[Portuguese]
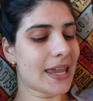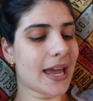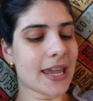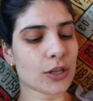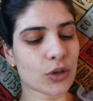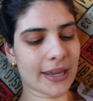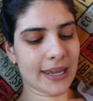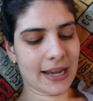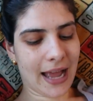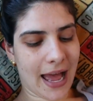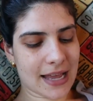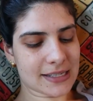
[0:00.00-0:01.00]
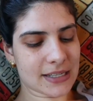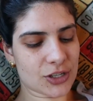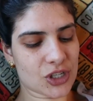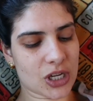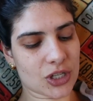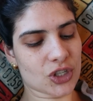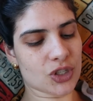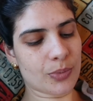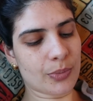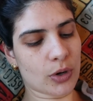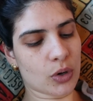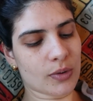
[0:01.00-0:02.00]
E aí tô aqui em casa, gente, de
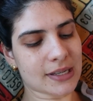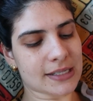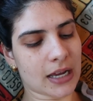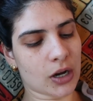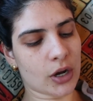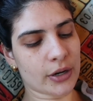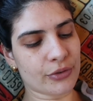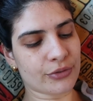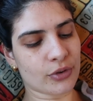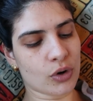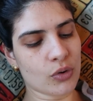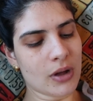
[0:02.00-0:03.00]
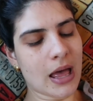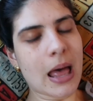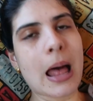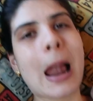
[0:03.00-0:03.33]
boas, e agora eu vou